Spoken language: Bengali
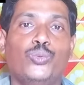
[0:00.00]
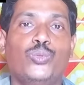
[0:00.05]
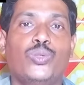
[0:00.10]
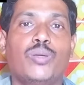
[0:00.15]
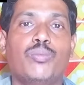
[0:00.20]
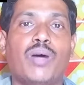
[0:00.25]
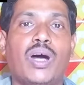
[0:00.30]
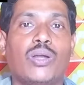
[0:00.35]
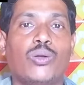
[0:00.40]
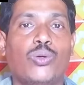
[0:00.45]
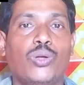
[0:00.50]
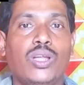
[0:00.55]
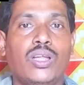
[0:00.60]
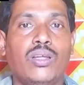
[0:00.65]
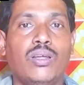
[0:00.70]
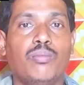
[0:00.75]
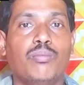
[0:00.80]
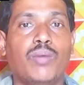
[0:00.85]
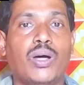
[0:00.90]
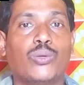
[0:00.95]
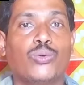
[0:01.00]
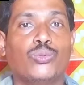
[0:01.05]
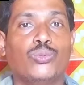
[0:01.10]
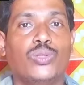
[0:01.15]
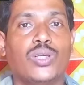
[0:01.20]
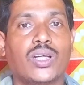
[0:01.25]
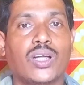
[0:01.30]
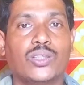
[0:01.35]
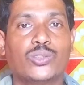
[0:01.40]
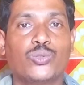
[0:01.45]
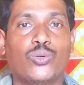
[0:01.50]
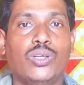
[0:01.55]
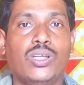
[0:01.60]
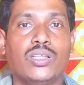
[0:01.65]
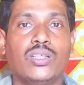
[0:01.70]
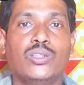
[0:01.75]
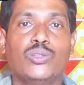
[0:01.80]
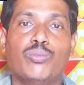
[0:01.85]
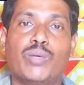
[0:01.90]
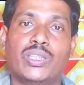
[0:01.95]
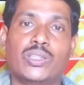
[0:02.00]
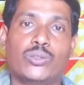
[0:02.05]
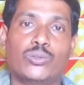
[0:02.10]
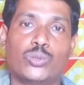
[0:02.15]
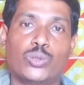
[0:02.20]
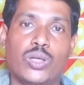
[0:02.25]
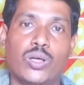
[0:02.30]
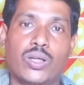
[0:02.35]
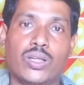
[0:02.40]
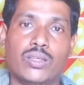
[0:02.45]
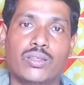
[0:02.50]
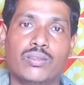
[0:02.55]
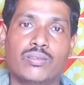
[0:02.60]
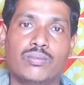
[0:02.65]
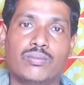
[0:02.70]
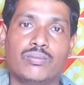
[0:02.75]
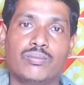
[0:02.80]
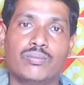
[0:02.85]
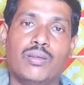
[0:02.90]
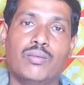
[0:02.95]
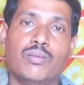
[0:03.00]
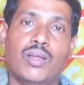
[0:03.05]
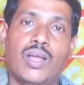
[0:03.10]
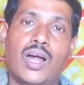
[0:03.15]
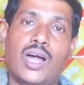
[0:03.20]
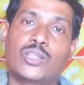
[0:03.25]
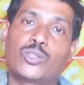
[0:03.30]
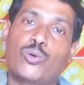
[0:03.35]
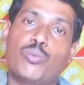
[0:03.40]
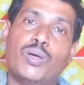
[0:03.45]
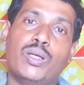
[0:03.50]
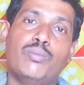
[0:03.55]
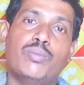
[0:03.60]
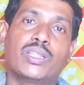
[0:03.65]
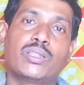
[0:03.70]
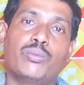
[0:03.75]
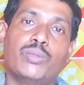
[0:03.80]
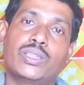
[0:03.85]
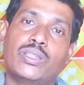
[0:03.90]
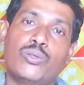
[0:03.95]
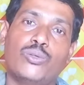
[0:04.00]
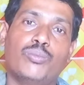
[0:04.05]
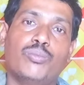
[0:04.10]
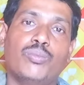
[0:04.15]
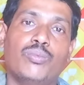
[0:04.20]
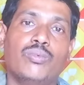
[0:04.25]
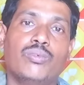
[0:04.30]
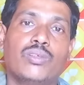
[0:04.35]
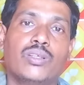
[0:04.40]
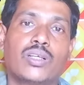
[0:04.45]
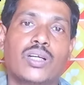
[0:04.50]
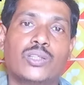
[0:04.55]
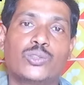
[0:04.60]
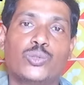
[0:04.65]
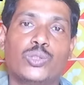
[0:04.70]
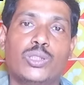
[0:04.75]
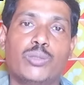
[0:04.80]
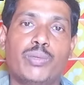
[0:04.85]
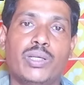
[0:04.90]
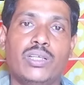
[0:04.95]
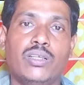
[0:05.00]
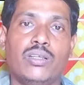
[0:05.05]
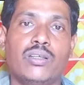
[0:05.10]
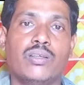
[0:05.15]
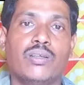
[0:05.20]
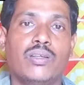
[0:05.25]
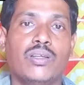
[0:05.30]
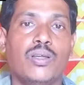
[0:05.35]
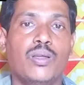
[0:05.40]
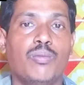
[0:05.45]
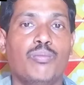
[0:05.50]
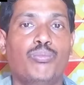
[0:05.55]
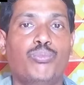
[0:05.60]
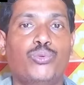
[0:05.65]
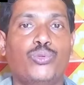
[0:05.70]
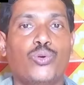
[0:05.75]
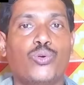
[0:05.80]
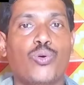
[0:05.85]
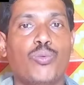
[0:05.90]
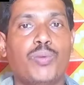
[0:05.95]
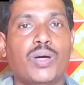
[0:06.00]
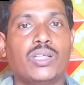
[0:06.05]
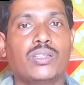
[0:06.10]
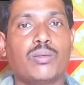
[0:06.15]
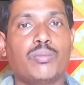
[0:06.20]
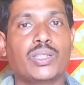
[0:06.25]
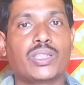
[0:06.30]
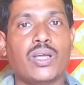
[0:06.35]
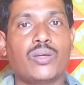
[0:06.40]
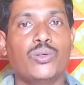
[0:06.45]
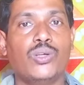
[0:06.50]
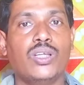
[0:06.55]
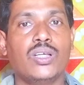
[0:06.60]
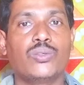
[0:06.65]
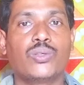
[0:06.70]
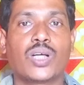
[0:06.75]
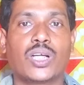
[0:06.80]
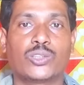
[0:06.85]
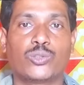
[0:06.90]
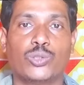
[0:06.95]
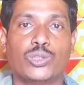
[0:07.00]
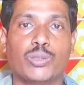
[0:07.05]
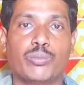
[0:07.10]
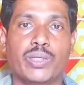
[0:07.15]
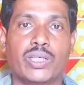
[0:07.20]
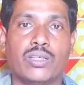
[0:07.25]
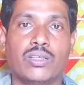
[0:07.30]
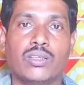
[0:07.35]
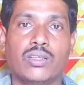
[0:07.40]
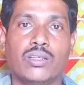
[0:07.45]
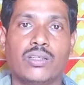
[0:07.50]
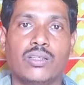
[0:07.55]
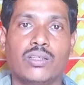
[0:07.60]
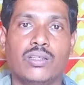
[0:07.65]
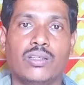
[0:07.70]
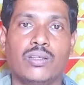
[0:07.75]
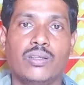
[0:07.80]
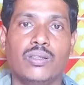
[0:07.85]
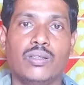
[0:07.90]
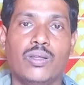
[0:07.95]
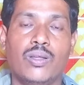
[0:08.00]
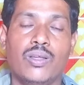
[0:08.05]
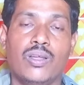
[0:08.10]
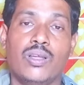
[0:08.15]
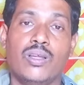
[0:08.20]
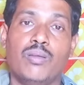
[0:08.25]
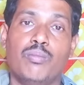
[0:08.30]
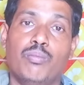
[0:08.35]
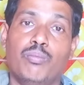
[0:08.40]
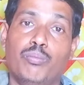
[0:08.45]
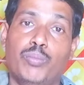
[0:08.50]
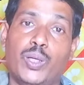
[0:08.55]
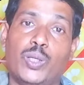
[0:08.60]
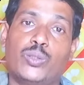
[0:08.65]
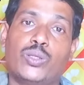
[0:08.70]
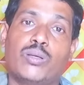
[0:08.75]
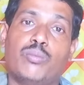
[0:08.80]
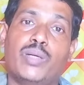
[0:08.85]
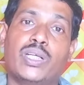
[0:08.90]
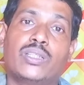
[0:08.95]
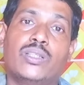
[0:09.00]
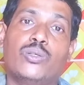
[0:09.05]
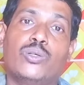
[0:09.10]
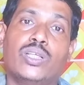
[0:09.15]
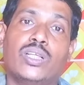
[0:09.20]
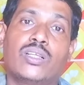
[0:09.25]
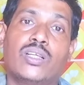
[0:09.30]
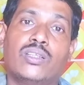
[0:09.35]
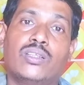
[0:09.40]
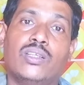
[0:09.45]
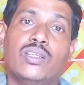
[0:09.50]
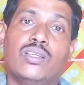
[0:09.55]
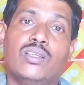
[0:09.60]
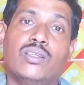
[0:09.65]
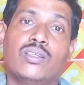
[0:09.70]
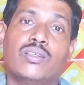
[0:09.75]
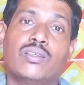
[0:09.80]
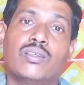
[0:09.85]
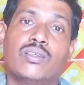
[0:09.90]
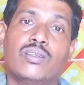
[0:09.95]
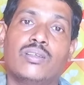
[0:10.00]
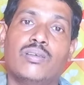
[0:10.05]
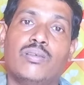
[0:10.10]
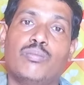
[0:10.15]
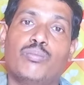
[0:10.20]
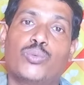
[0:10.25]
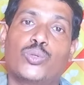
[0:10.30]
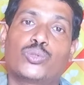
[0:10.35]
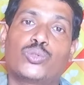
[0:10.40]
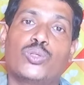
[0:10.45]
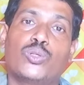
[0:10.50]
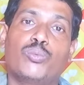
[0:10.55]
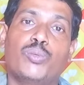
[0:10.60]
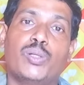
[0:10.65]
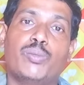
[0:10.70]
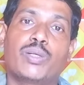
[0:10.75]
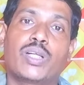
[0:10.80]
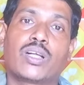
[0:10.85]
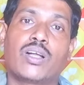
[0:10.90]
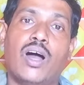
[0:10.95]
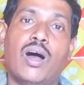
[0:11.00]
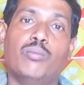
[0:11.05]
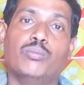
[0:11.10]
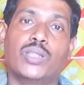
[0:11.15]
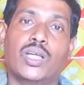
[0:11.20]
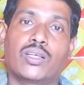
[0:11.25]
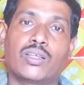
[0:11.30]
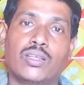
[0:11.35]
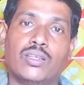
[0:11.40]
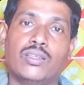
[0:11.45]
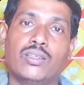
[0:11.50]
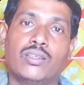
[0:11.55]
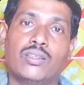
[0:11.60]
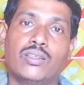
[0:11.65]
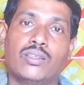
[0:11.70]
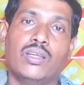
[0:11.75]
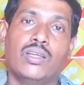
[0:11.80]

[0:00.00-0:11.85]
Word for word: রৌদ্রে বার হলে বা রৌদ্রে কাজ করলে কিন্তু মাথা যন্ত্রণা হয় আতকোবালি মাথা ব্যথা কাজ করতে পারে পুরো কপালটা ব্যথা হলে কাজ করতে পারে বেলটানো ব্যক্তিগণের ক্ষেত্রে প্রচণ্ড পরিমাণে ঘাম থাকে